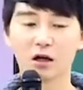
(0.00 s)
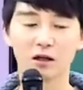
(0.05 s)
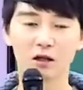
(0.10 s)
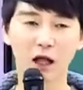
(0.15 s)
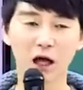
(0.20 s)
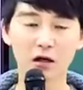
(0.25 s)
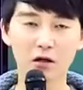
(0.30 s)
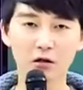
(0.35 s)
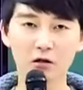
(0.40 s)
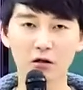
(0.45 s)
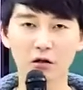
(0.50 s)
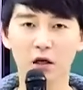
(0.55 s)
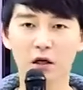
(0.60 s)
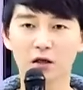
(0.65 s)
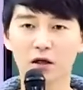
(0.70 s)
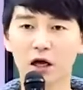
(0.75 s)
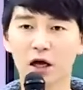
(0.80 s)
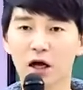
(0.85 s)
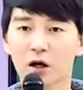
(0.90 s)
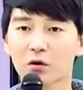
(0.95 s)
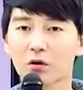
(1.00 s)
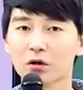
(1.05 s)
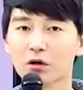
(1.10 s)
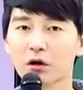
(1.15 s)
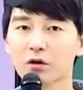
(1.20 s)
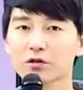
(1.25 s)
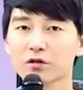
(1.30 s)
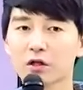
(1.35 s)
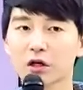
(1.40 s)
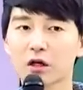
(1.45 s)
나는 내 학원이
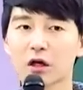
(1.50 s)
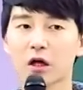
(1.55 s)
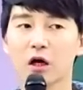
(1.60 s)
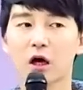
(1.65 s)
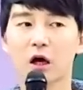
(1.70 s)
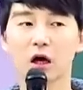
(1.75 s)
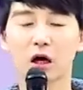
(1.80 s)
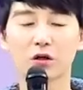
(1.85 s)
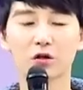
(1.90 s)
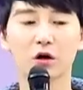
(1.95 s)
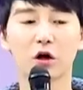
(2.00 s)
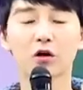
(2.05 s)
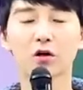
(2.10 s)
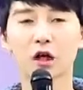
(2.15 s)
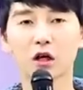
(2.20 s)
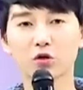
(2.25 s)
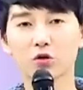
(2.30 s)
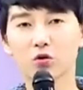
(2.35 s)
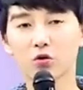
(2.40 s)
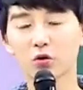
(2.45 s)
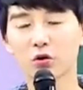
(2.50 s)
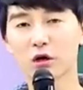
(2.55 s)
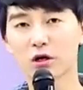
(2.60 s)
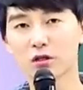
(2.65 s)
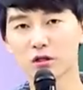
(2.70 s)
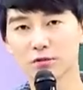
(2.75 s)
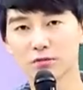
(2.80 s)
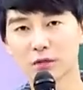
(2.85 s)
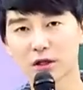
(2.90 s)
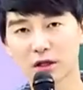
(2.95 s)
현재 한 10개 정도가
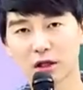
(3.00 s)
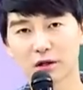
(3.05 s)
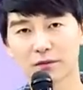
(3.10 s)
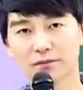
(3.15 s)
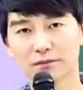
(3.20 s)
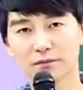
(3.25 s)
있습니다.